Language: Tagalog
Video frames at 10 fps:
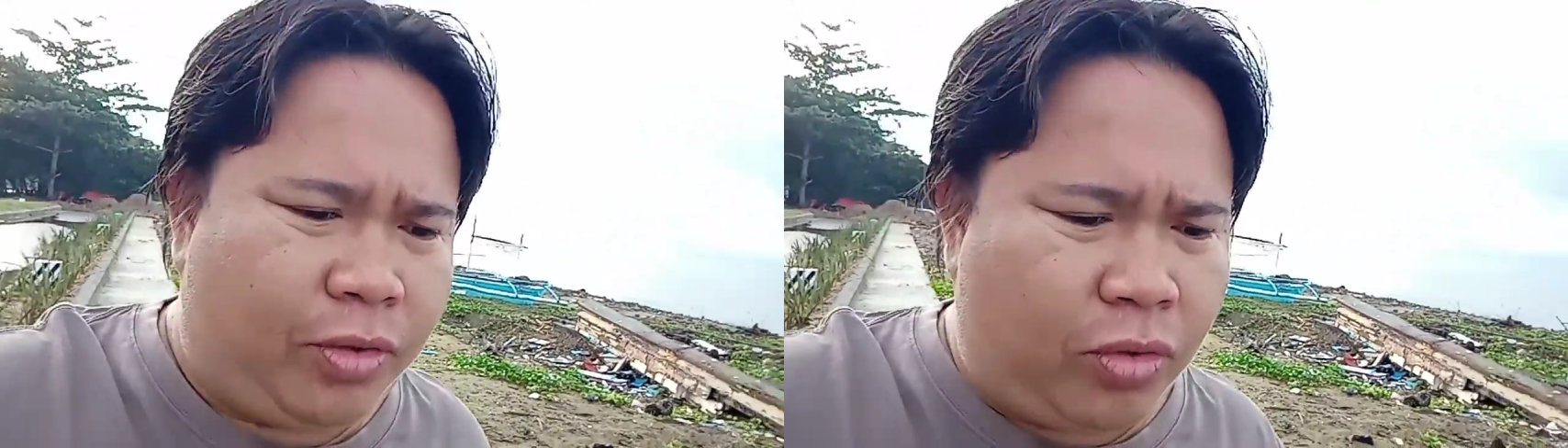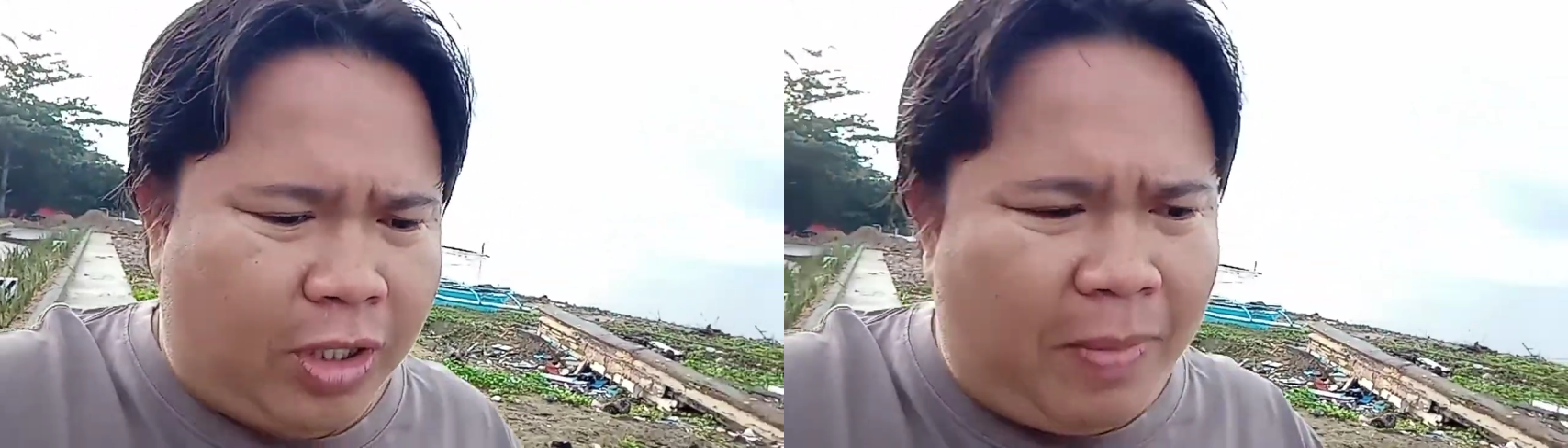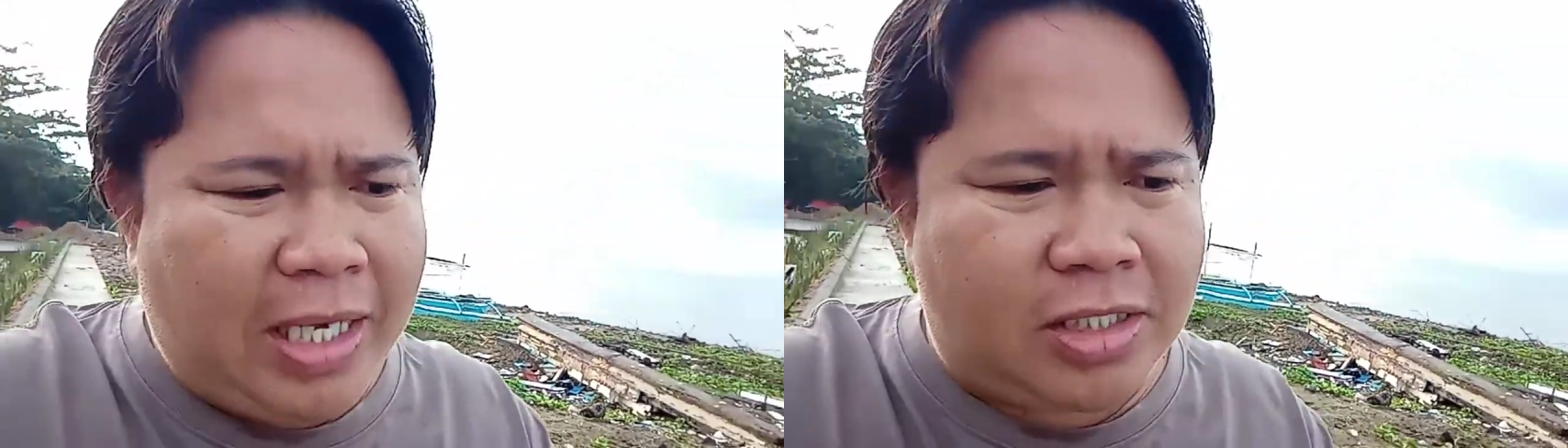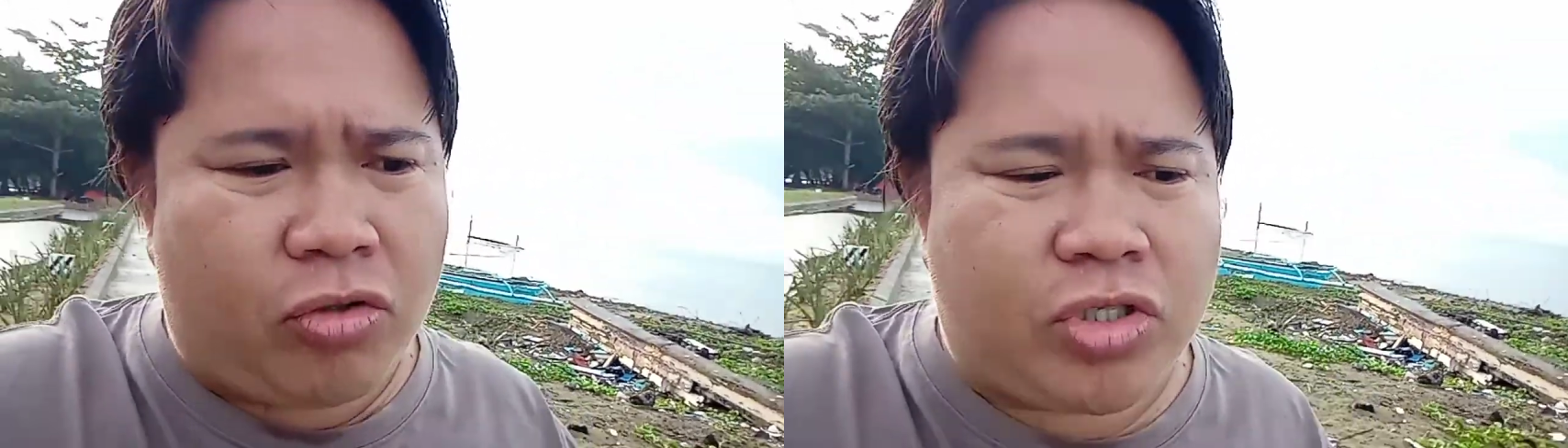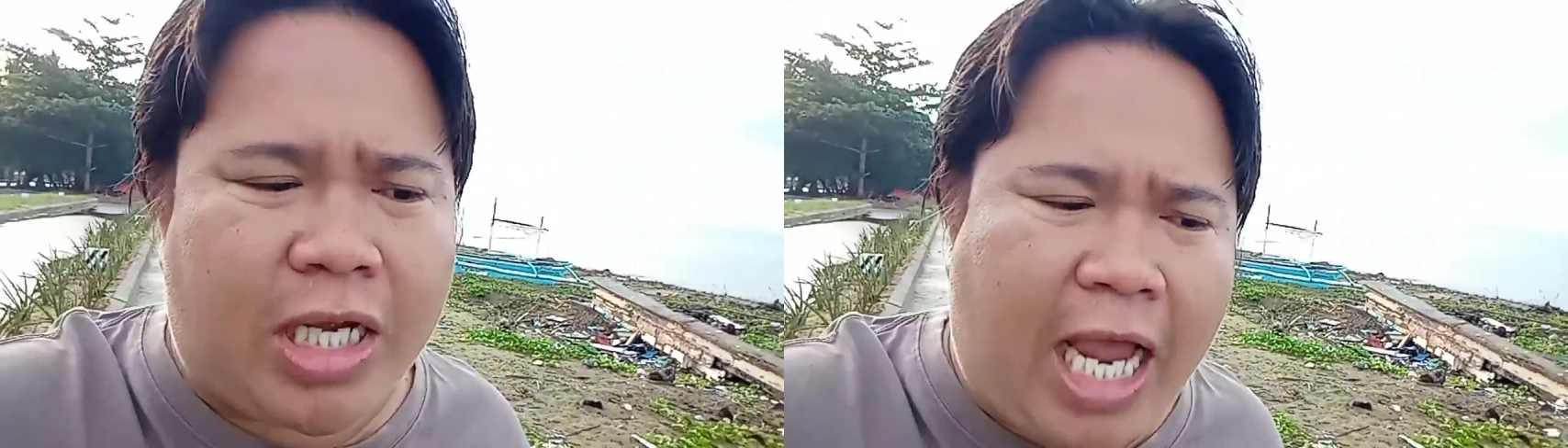o kabahin sa
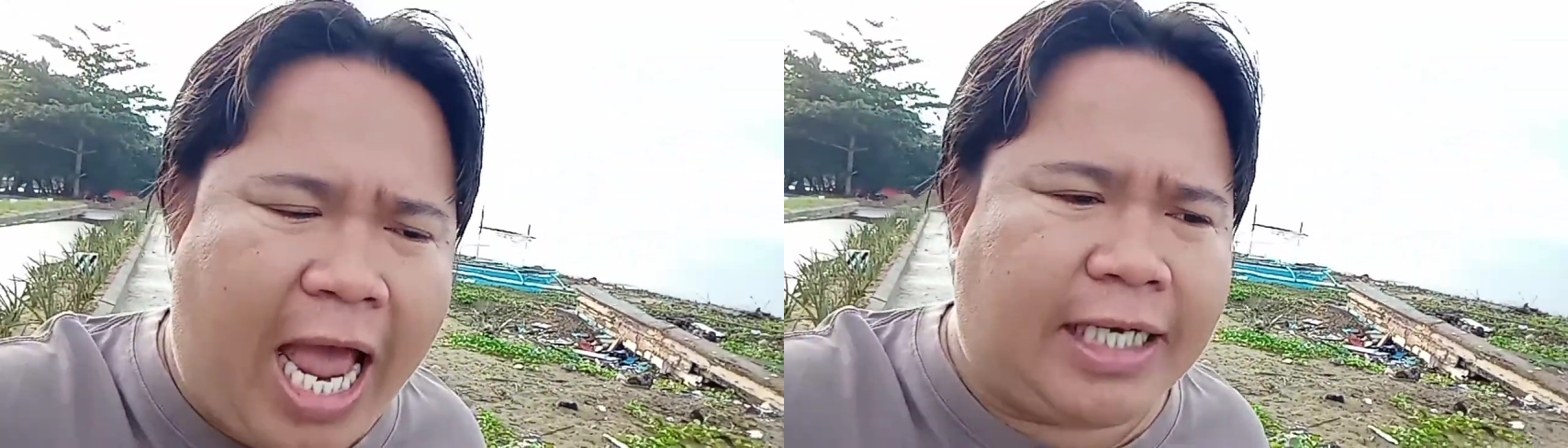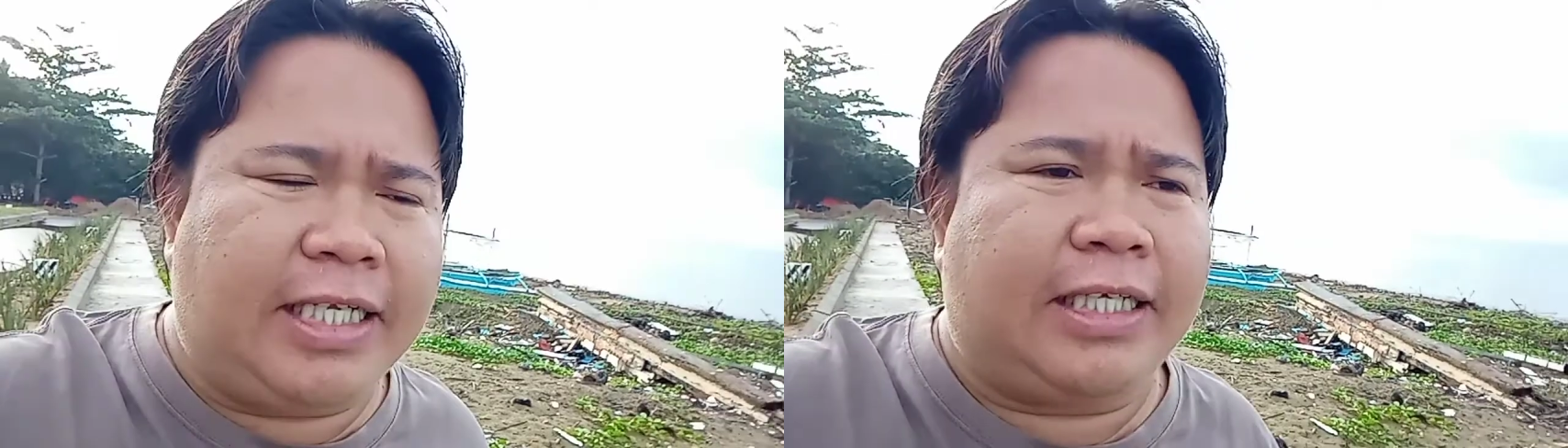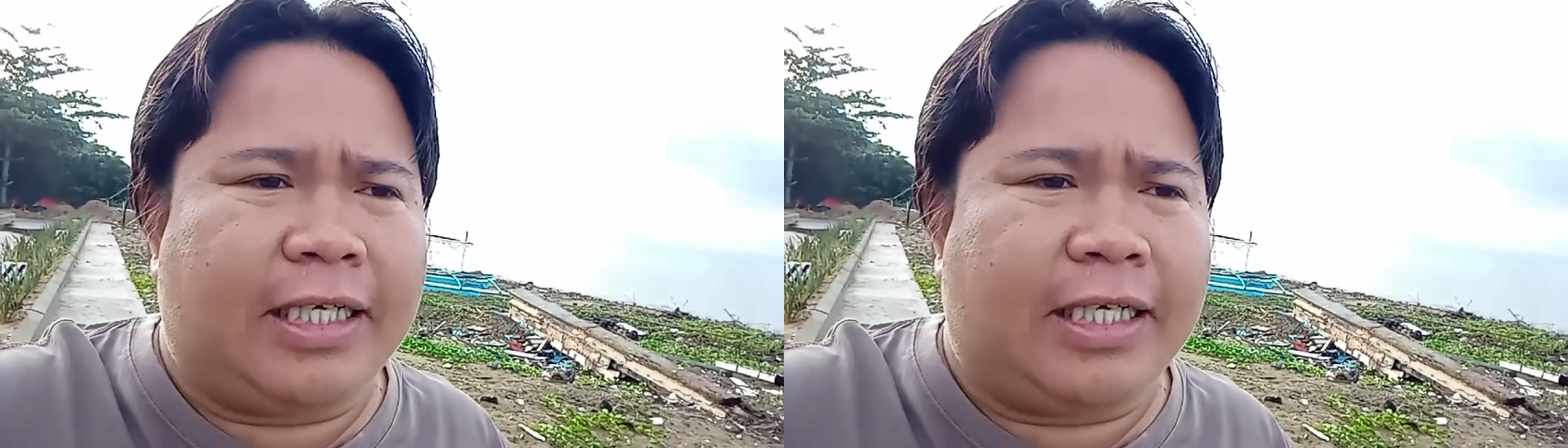usa ka addict